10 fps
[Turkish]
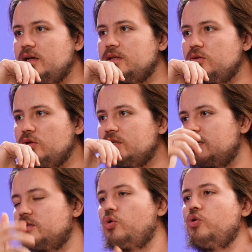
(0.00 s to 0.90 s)
Aynen arada. öyle.
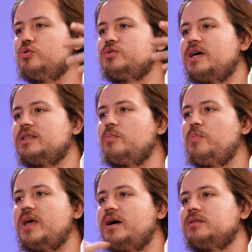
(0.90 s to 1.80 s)
Zaten o yüzden
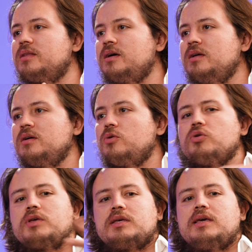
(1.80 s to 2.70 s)
de bir anda
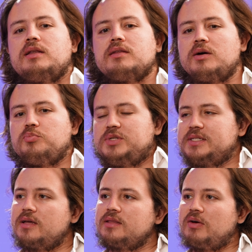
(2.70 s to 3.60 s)
okey gelin abi
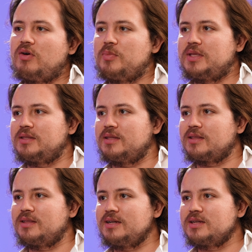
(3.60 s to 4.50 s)
bizden devam edin
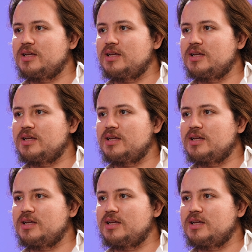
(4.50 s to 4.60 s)
dediler.